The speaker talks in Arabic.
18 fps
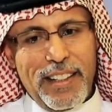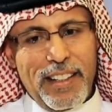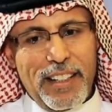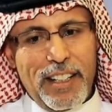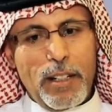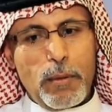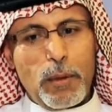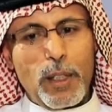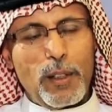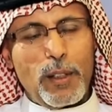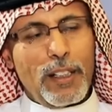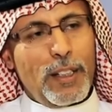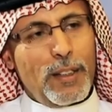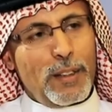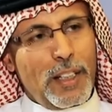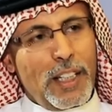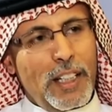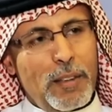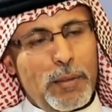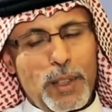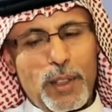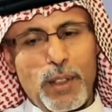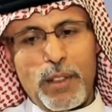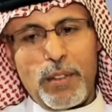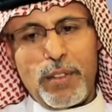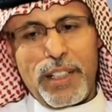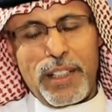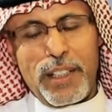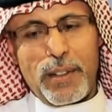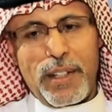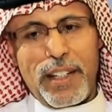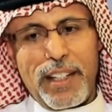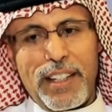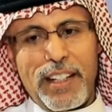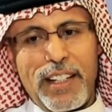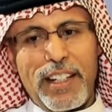رحمه الله وكان متوفيا
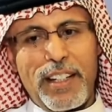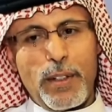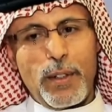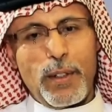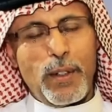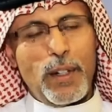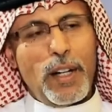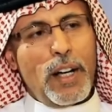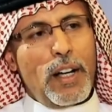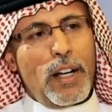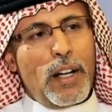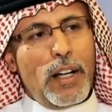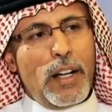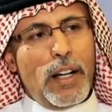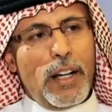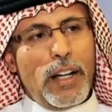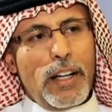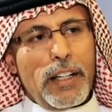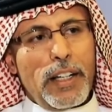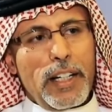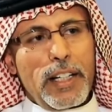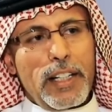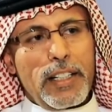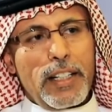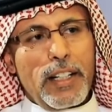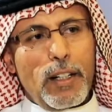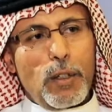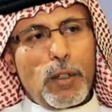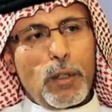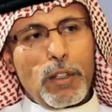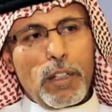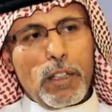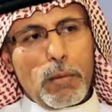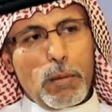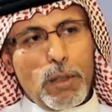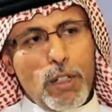كذا انه احيانا
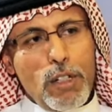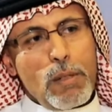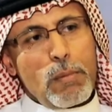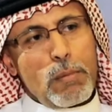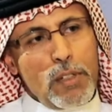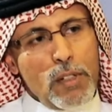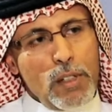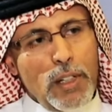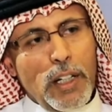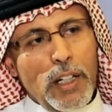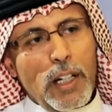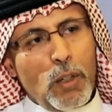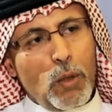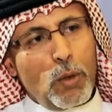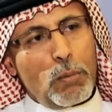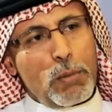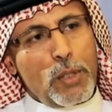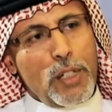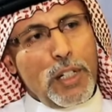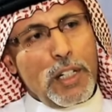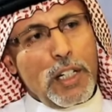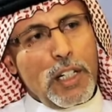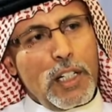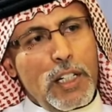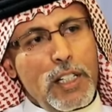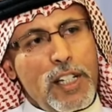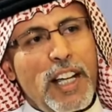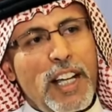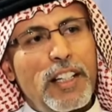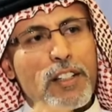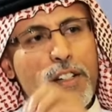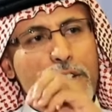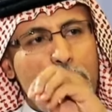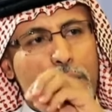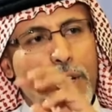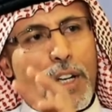ياخذني بجسمي الصغير وبسني
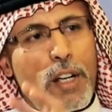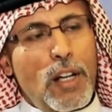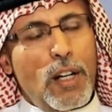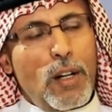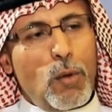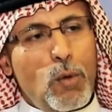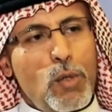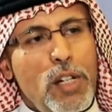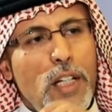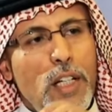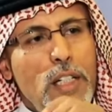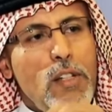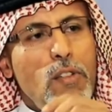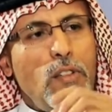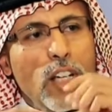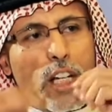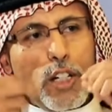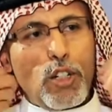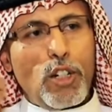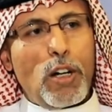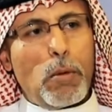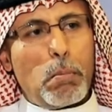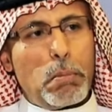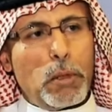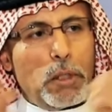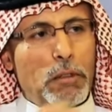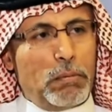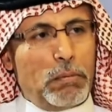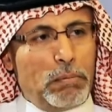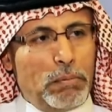لسادس وسادس فيه اشناب